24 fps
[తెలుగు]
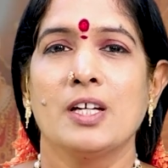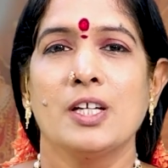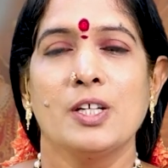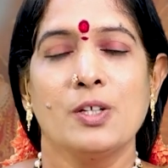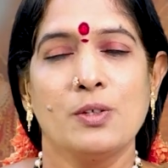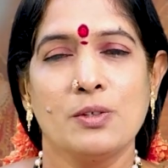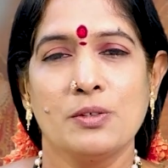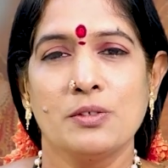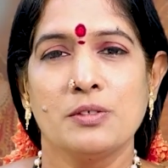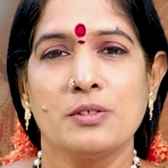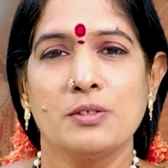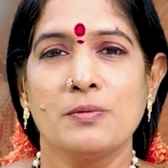
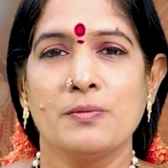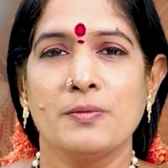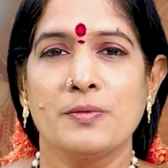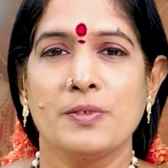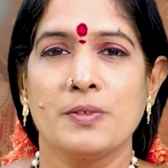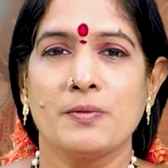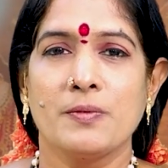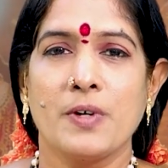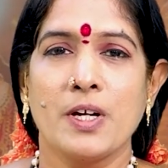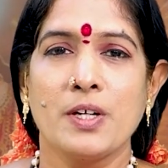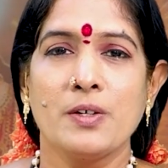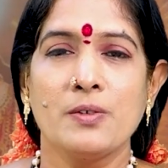ఈరోజు
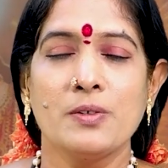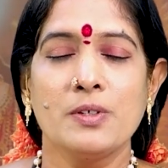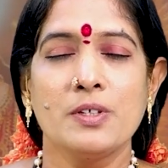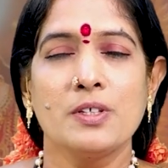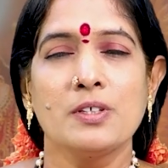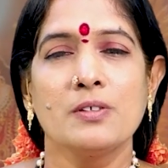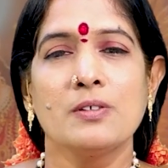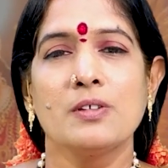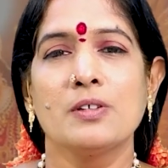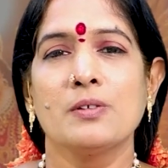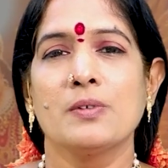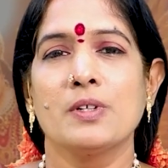
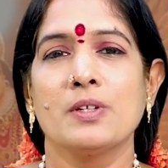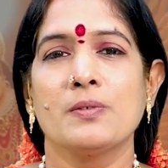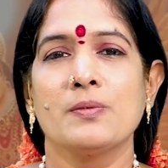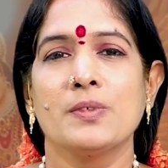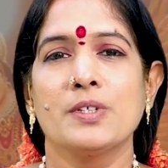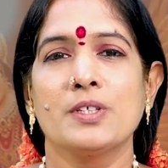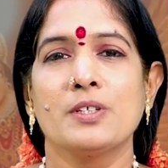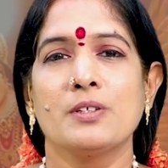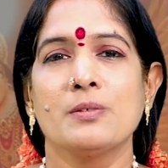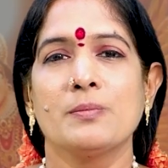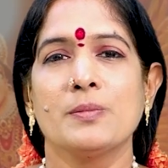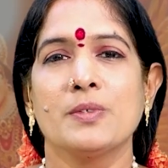వైకుంఠంలో ఉన్న
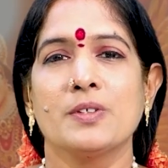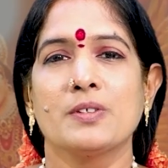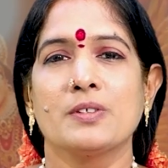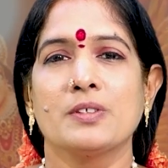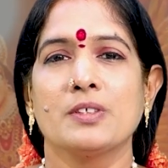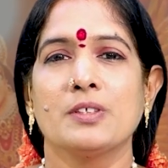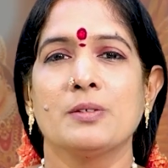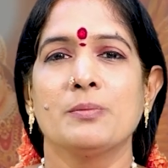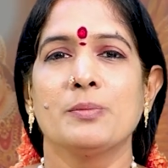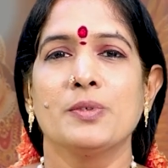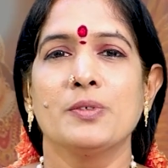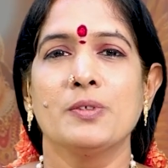
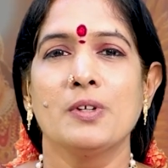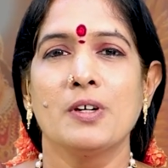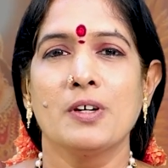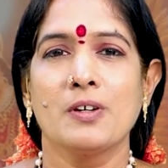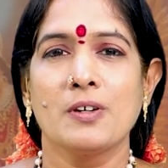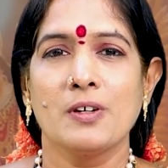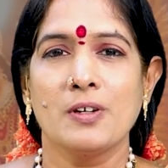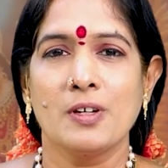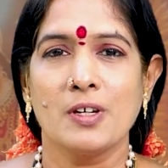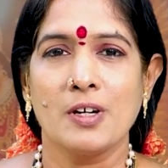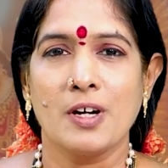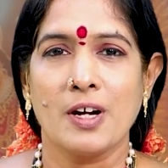విష్ణుమూర్తి
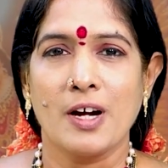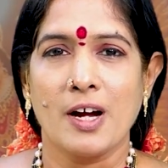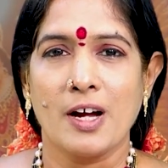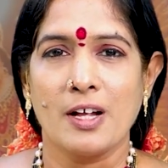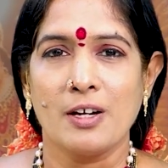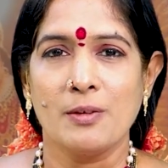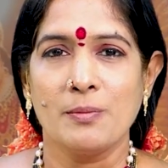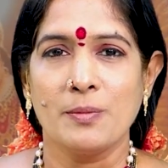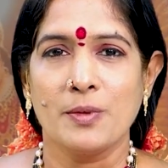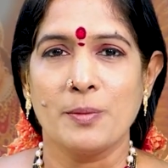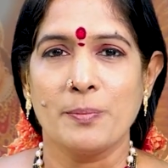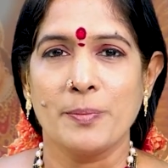భూలోకంలో
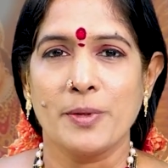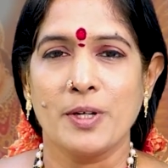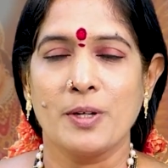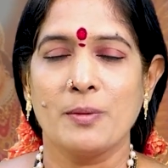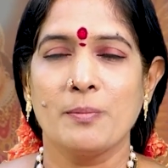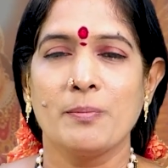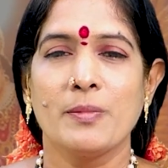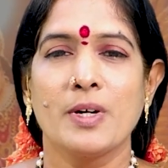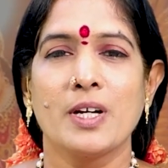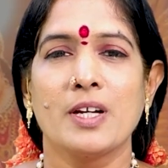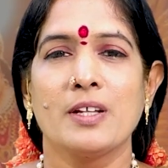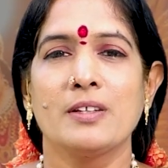కాలం మోపి
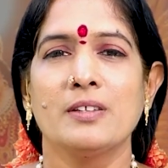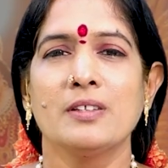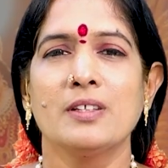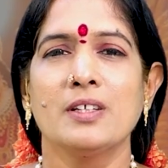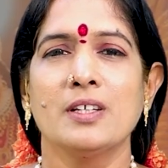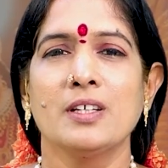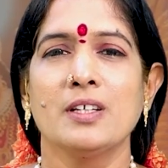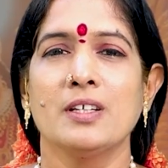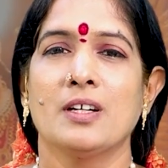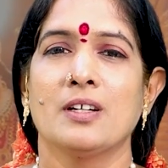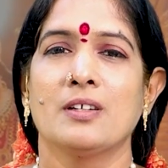మనందరినీ